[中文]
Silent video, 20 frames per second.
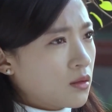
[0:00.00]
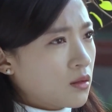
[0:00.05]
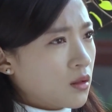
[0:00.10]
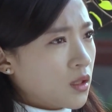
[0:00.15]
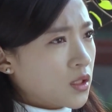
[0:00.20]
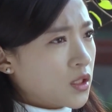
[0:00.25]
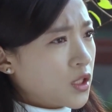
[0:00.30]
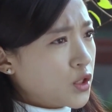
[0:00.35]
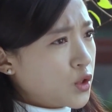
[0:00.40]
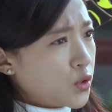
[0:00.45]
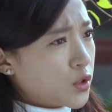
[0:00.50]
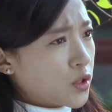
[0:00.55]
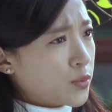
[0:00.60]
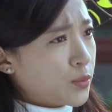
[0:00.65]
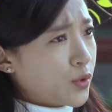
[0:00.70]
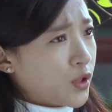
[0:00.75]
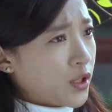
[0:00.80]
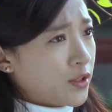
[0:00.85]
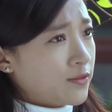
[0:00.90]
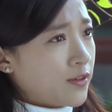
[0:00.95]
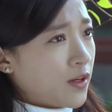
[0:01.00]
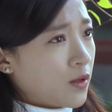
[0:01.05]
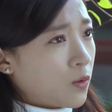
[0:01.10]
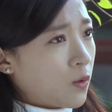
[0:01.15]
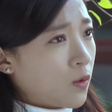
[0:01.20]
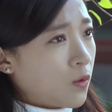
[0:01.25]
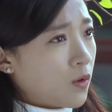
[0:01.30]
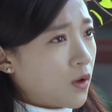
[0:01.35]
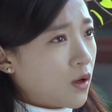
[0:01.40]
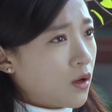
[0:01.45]
可他就是不肯放
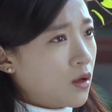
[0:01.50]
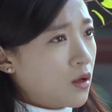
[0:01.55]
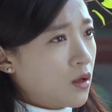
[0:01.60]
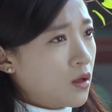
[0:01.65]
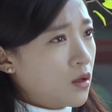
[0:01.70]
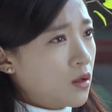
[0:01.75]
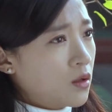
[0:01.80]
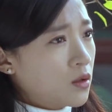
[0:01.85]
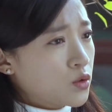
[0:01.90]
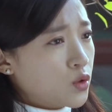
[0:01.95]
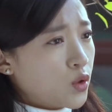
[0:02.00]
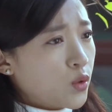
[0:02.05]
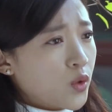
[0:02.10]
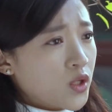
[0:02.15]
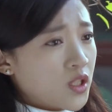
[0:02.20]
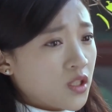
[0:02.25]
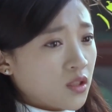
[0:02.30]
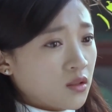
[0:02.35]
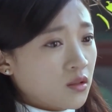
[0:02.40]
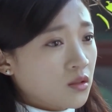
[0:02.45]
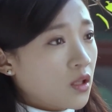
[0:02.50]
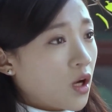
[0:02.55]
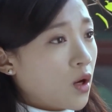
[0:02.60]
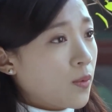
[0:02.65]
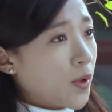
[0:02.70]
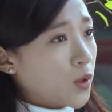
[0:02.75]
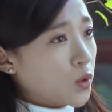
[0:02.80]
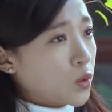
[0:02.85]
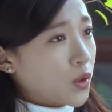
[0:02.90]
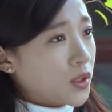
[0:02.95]
过我，所以我只能逃
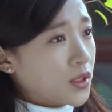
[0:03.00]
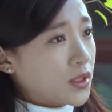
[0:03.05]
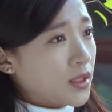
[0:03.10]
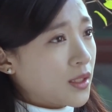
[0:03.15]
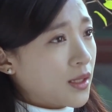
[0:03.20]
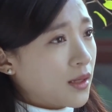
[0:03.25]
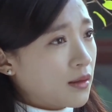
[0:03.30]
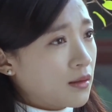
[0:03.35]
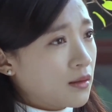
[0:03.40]
跑躲起来。